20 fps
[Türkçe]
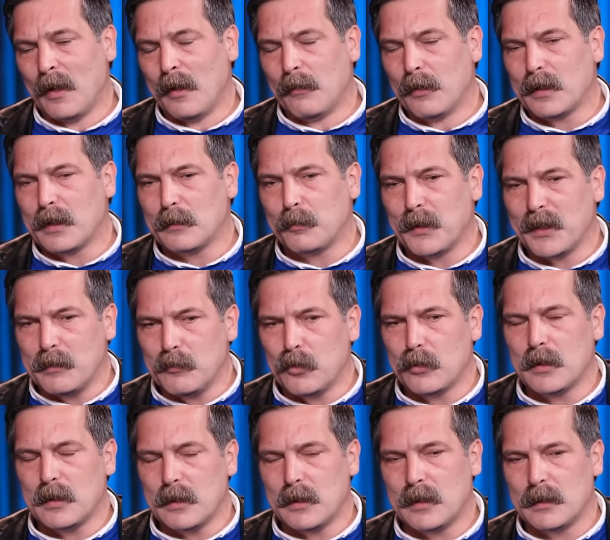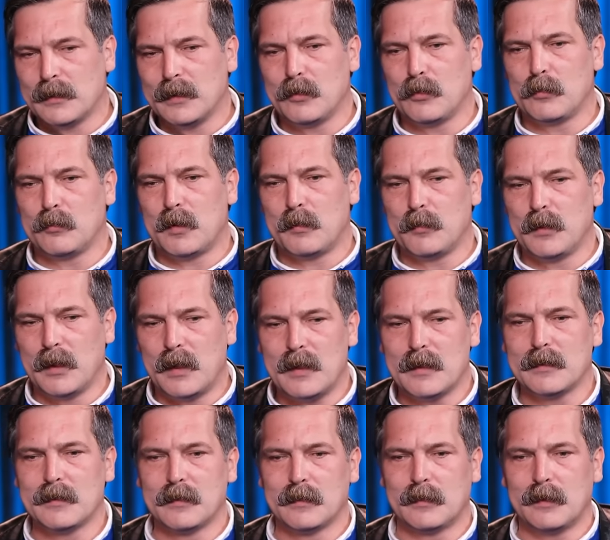Fakat benim oraya aday olmamın
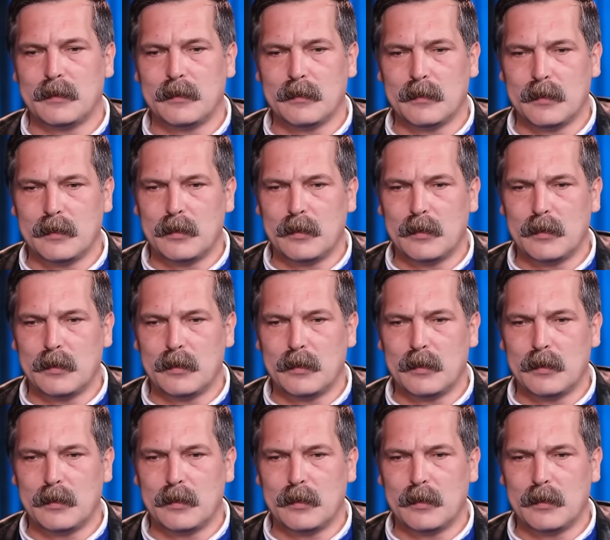ardından e,